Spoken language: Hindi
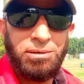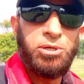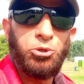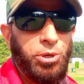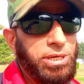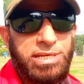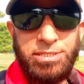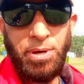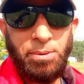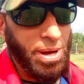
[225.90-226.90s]
थे तो इस
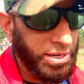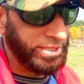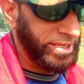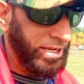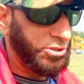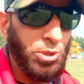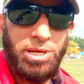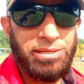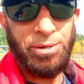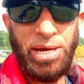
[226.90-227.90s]
किस्म के पार्ट्स की
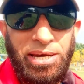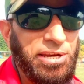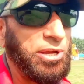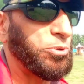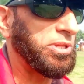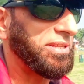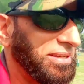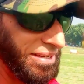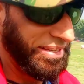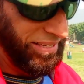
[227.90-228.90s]
सहूलियात हमारे लिए नहीं होती
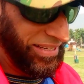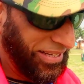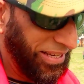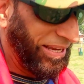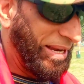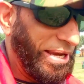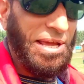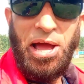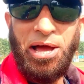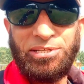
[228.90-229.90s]
थी
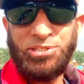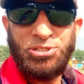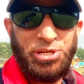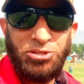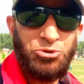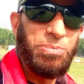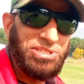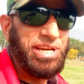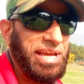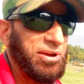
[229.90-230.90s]
लेकिन आज के जो
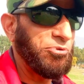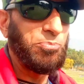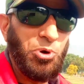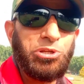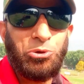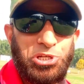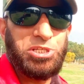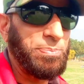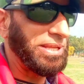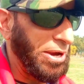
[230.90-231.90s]
बच्चे हैं वो बहुत
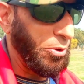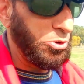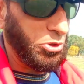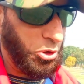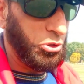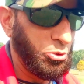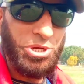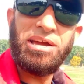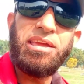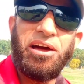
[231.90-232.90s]
खुशकिस्मत है कि उनको
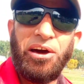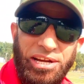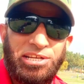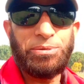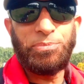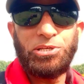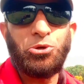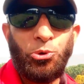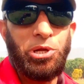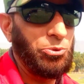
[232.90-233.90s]
दुनिया की हर किस्म की
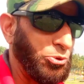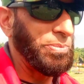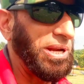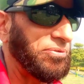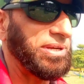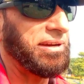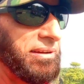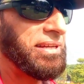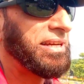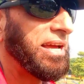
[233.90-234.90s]
सहूलत उनको मिली हुई
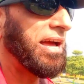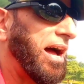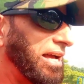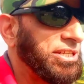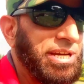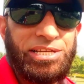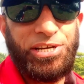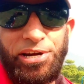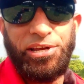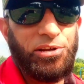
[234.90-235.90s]
है आए जी
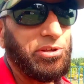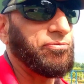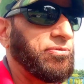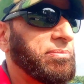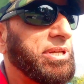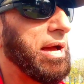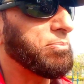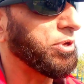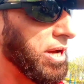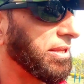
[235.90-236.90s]
नेक्स्ट कैटेगरी तरफ ये
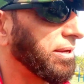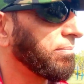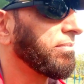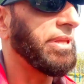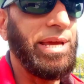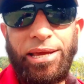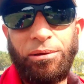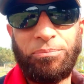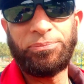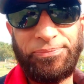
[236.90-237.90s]
आपको दिखाते हैं देखें
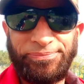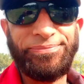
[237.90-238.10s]
आप